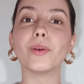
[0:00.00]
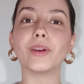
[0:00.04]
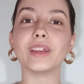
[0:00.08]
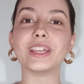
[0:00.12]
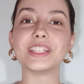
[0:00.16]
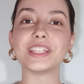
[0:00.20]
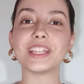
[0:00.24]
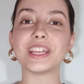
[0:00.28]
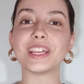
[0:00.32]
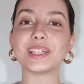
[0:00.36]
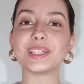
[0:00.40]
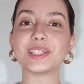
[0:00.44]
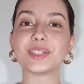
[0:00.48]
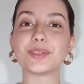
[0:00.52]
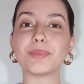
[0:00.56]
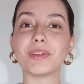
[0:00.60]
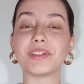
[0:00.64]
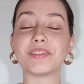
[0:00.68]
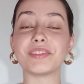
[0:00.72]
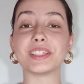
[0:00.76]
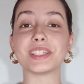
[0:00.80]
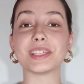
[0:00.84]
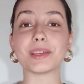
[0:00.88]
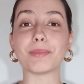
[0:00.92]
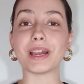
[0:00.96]
Oi gente,
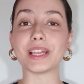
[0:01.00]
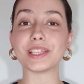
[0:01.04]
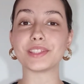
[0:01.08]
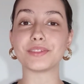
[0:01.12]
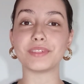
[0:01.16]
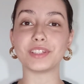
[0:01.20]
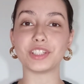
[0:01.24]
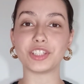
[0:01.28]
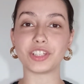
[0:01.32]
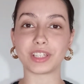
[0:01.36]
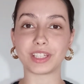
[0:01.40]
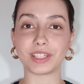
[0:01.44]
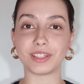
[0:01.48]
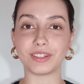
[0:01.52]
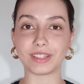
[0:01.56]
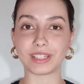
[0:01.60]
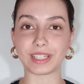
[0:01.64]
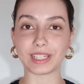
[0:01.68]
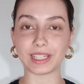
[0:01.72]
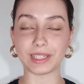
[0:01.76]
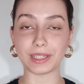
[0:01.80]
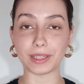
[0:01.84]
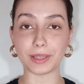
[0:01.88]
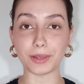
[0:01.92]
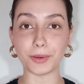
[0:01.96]
bem-vindos a mais vídeo aqui do
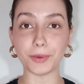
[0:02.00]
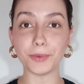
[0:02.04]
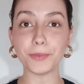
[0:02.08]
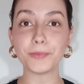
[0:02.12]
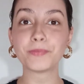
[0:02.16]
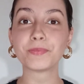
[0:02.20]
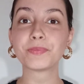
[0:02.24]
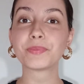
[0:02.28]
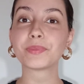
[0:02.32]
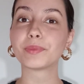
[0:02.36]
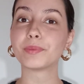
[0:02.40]
canal.